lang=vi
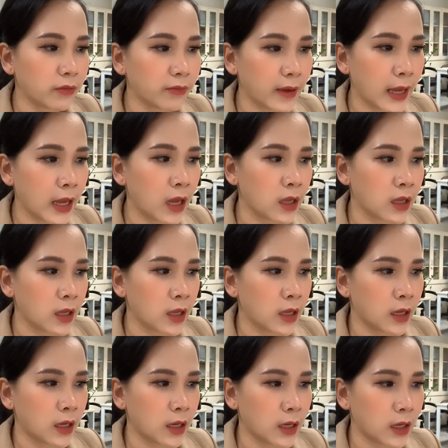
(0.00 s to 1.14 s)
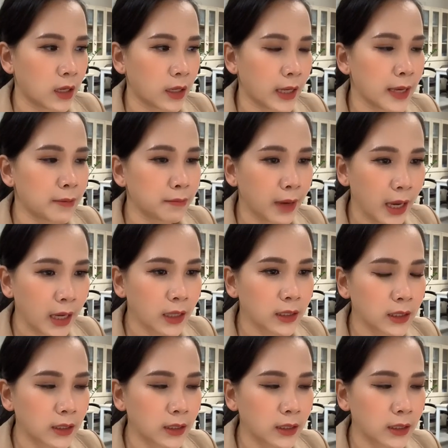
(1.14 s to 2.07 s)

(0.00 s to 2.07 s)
Và Ngày mai